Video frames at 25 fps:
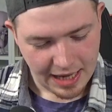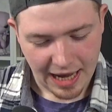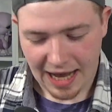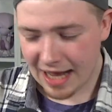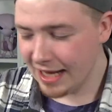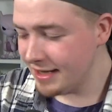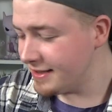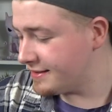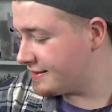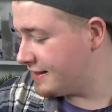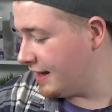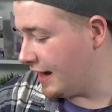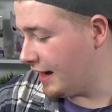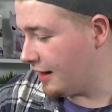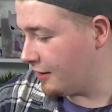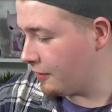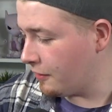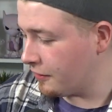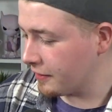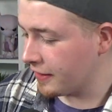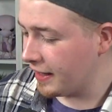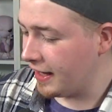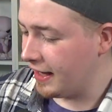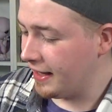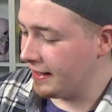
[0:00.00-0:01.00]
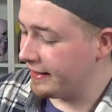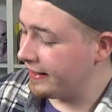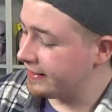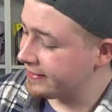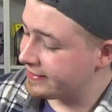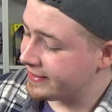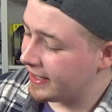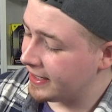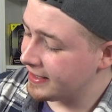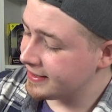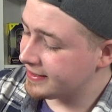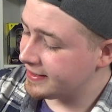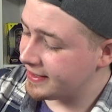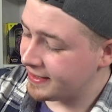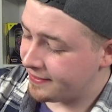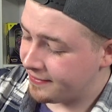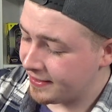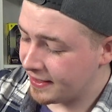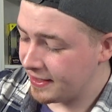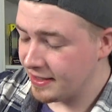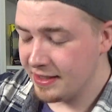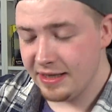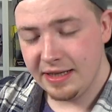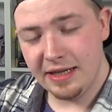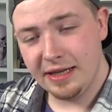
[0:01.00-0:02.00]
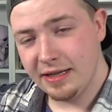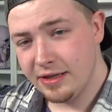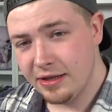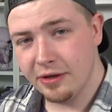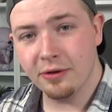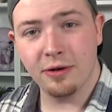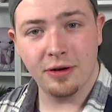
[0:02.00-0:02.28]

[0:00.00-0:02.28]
Alles klar, okay, das heißt, ich werde nie die